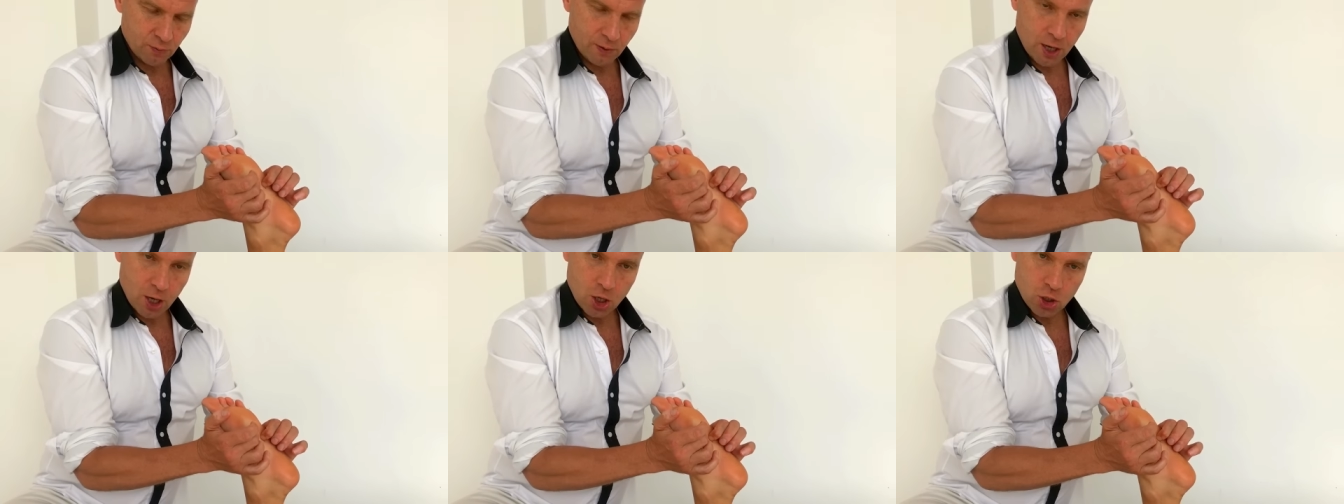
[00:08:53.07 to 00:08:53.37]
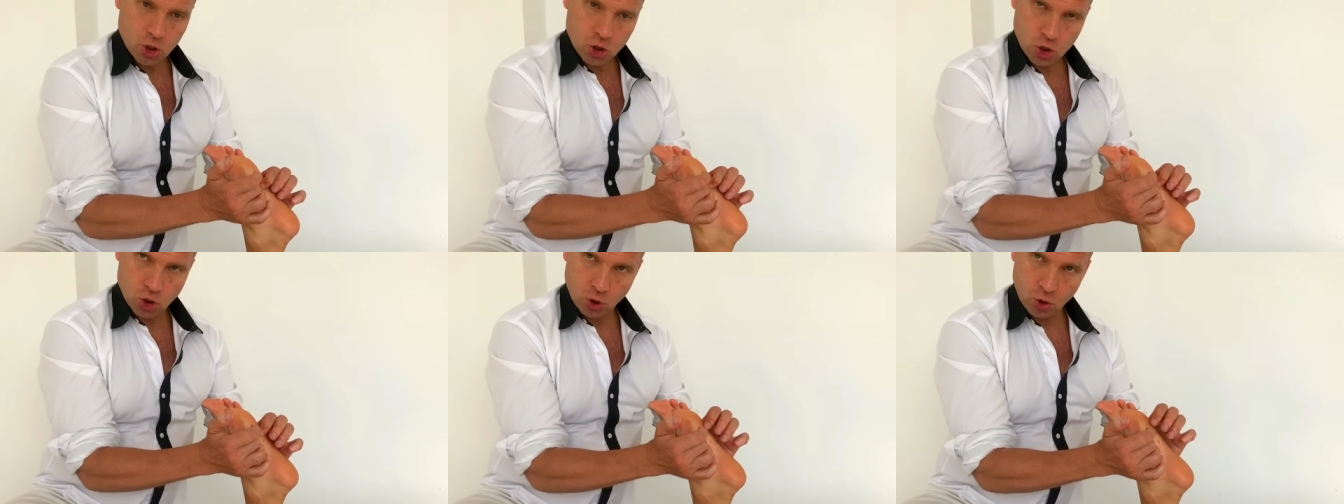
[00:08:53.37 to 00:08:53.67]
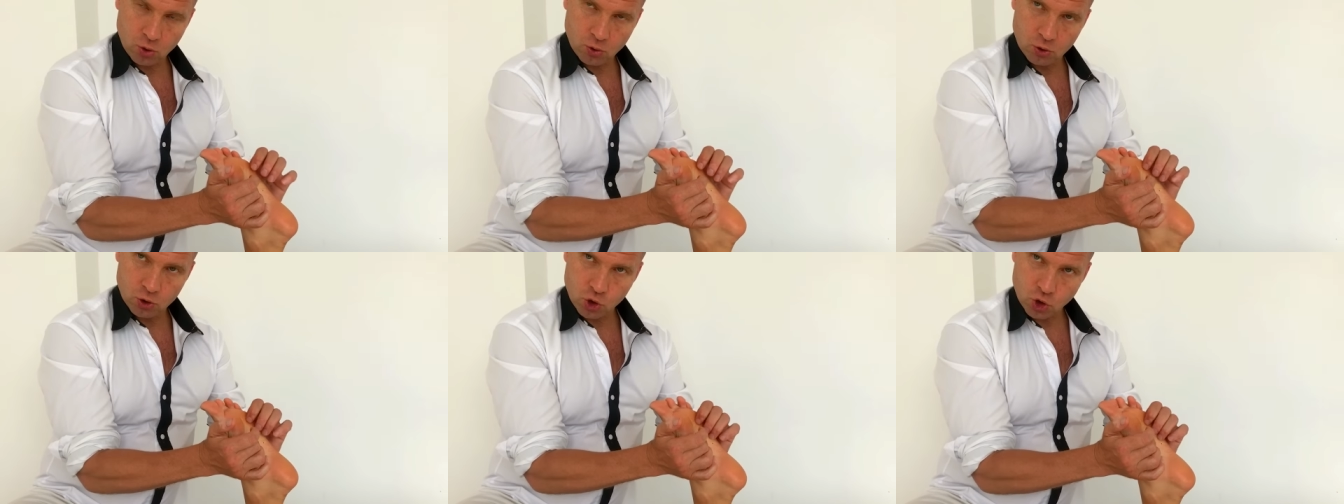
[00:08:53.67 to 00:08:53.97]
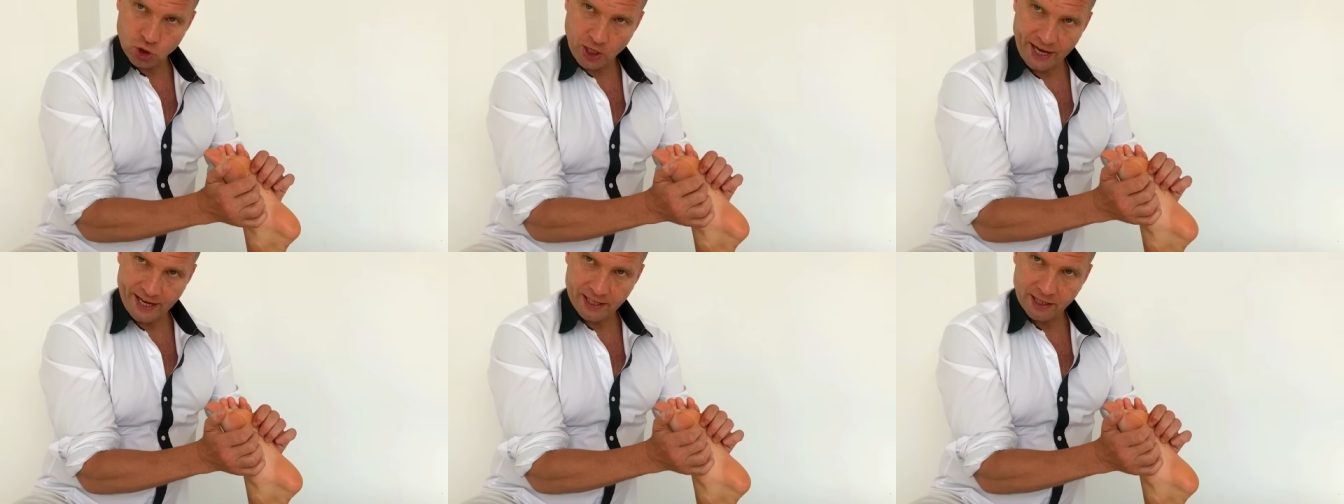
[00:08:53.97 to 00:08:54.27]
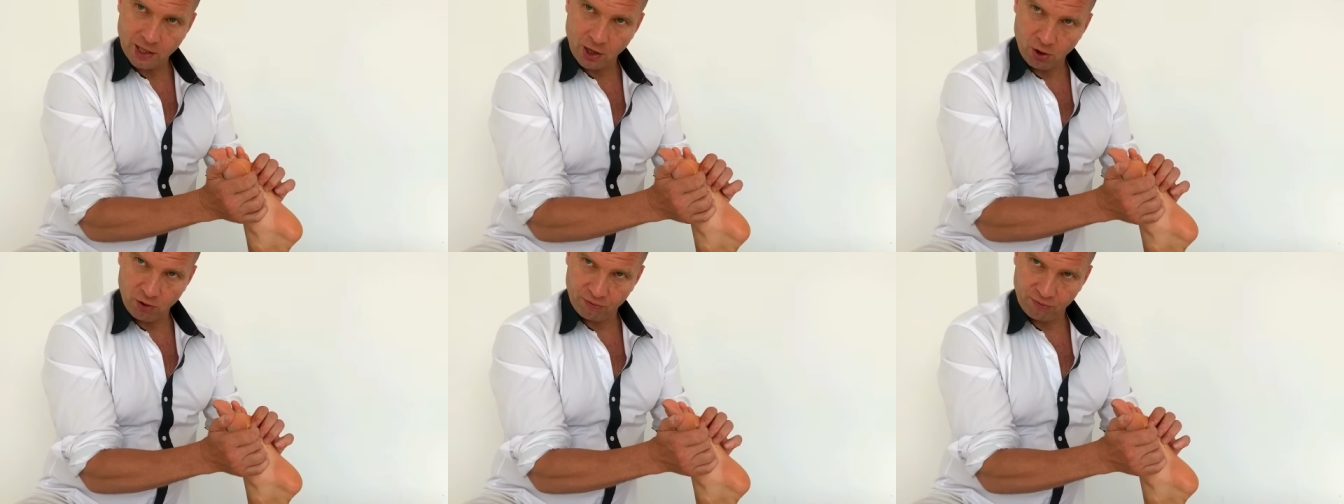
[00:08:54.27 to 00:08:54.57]
erstmal jetzt nur so
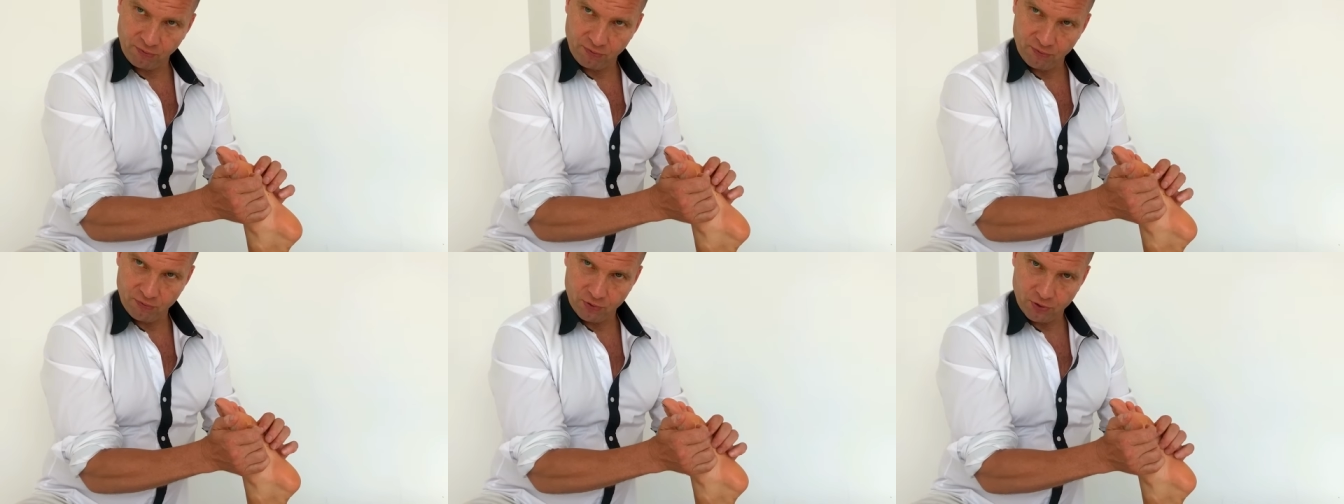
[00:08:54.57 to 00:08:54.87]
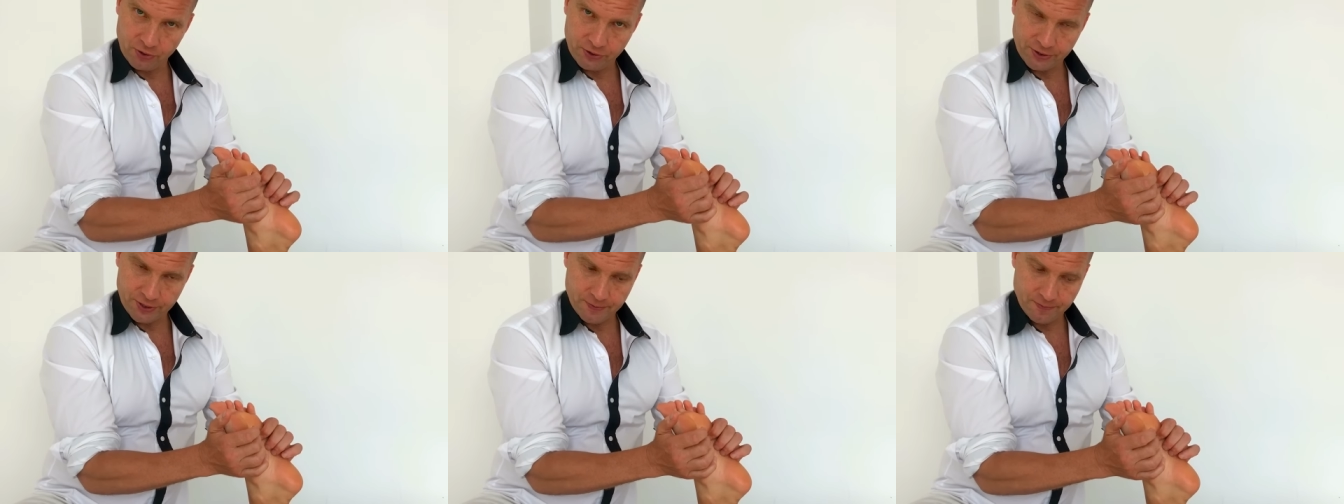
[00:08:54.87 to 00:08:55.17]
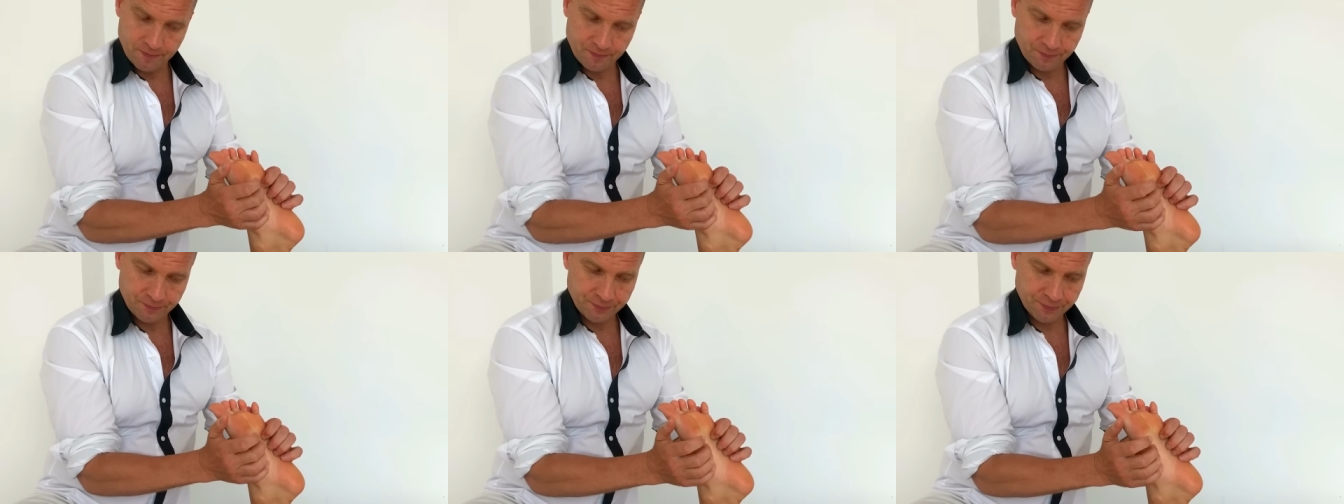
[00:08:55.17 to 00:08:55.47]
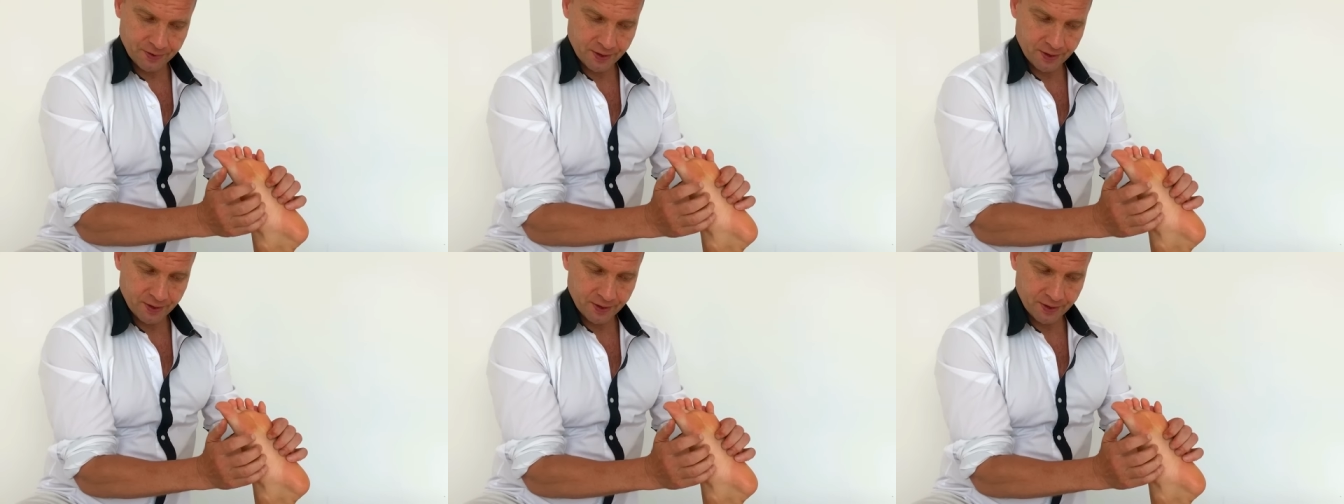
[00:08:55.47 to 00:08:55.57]
ganz, noch nicht